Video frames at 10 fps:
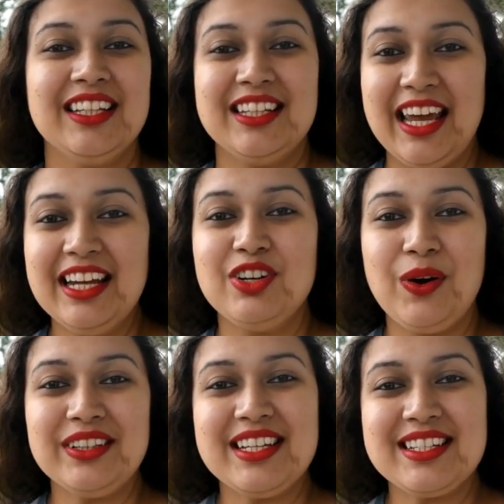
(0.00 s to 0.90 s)
ये
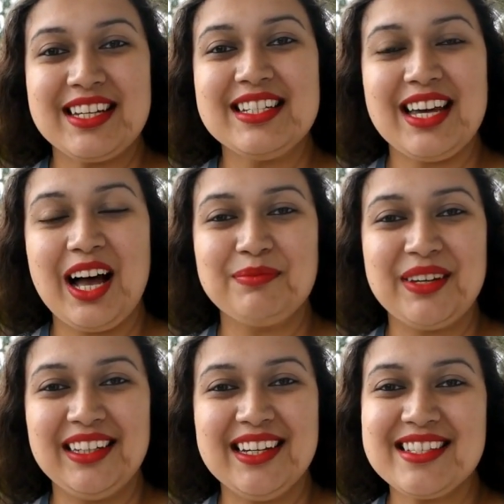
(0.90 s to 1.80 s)
नॉर्थ ईस्ट इंडिया
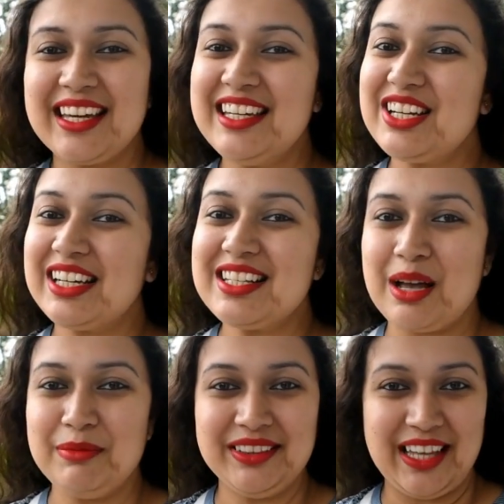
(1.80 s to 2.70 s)
आपके लिए सही जगह
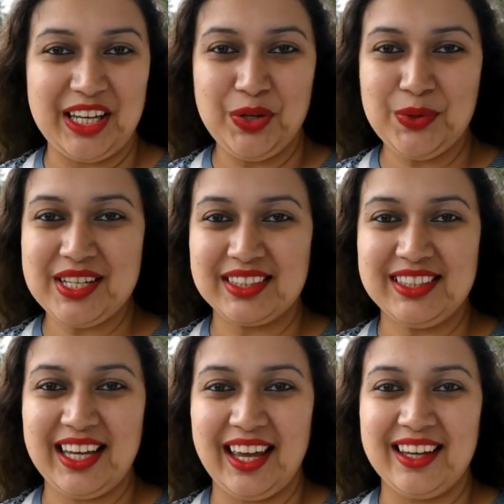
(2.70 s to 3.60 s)
साबित नहीं हो
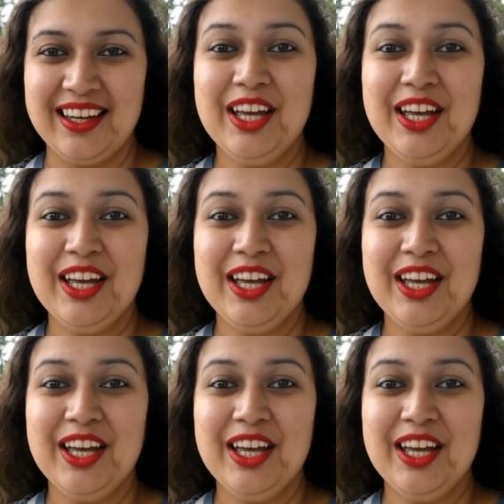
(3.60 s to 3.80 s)
सकती है